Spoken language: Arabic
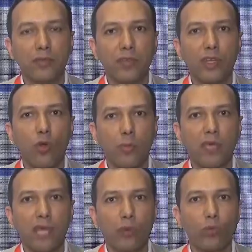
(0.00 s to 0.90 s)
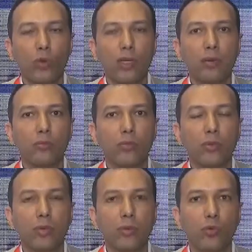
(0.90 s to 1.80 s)
فيري آه، كومن آه، او
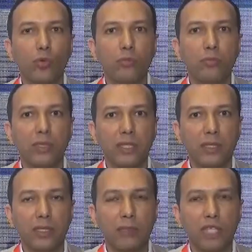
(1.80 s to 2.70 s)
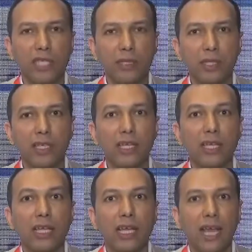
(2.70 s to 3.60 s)
موجود بشكل كبير
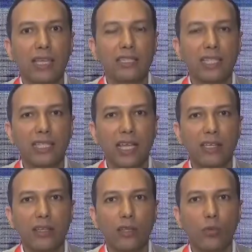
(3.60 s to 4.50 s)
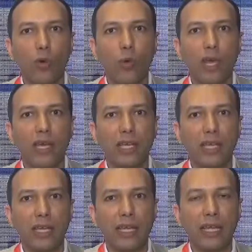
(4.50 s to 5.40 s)
عند السيدات وهو
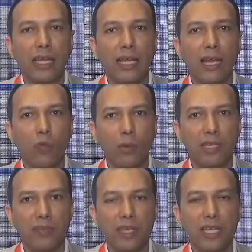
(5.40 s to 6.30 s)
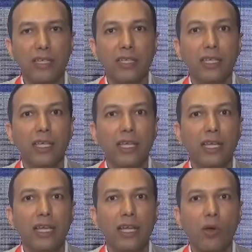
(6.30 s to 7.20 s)
الاورام الليفيه
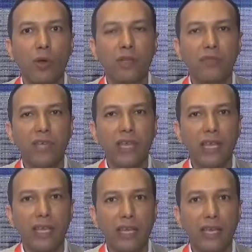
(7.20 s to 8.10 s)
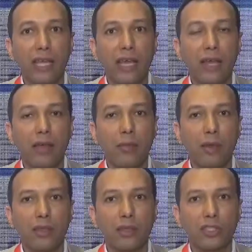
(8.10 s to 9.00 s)
الاورام الليفيه هي
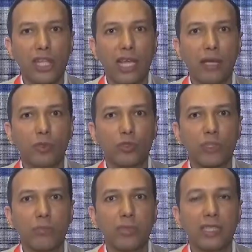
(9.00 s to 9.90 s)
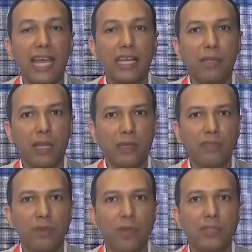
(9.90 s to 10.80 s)
مرض شائع بيصيب تقريبا
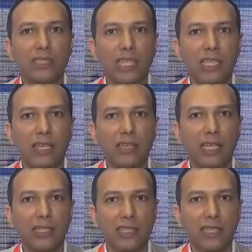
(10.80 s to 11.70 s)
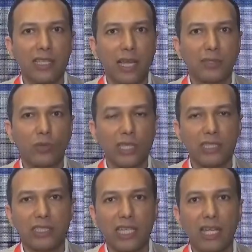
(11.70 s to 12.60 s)
40% من السيدات عند سن
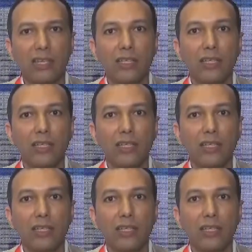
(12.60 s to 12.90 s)
35 سنه